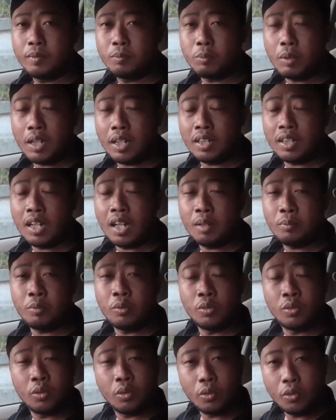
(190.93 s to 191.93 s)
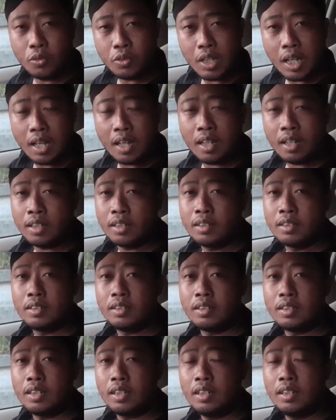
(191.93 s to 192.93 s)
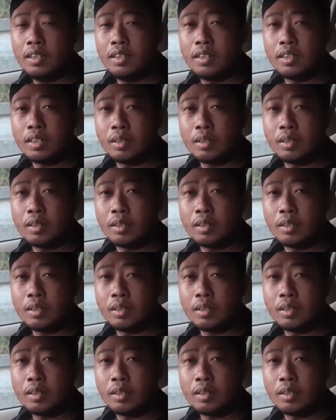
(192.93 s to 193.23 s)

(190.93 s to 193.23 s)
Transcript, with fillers: Pagar gaib untuk usaha, ya.